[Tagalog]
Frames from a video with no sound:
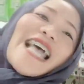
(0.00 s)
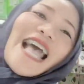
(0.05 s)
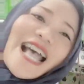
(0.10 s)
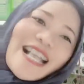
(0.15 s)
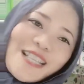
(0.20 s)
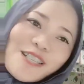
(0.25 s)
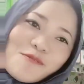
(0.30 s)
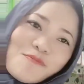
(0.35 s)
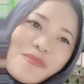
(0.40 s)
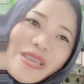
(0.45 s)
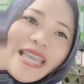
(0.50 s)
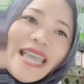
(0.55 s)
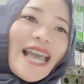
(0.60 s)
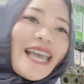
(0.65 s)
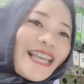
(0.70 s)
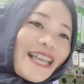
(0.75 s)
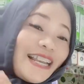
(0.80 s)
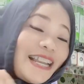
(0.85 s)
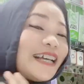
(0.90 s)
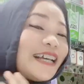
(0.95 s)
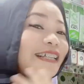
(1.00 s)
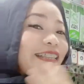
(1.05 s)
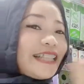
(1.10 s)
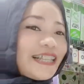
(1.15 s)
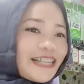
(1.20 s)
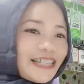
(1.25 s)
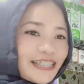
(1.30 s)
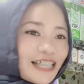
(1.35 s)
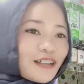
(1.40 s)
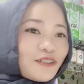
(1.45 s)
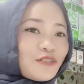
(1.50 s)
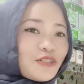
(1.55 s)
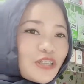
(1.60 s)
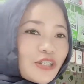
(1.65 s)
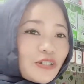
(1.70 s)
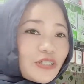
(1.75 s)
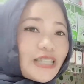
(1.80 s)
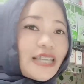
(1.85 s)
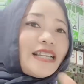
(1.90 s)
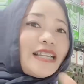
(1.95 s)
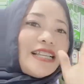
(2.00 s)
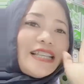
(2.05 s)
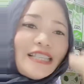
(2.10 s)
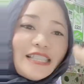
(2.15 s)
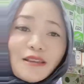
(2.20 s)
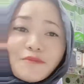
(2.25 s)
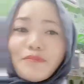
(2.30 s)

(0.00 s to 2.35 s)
Aspi. Ayan, tinatago niya yung sarili niya.